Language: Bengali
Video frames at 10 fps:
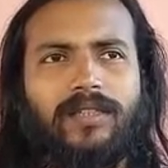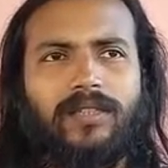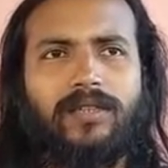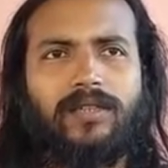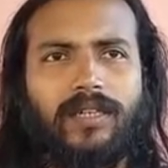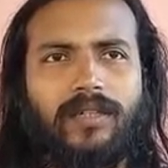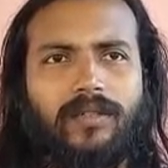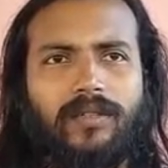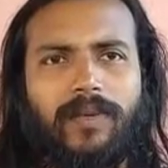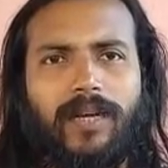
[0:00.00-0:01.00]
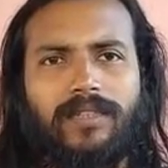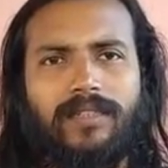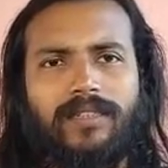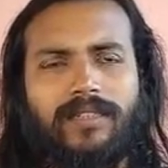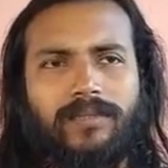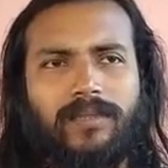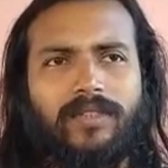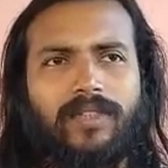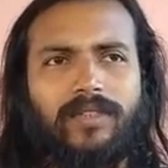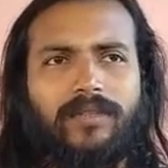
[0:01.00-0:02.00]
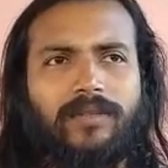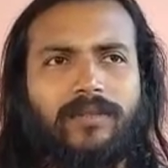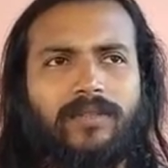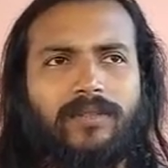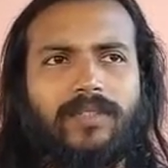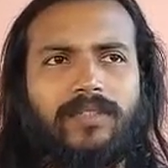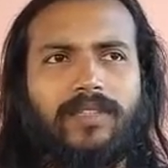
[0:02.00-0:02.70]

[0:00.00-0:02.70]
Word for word: সূর্যাগ্রহ পাঠে বিজয়া দশমীর শুভেচ্ছা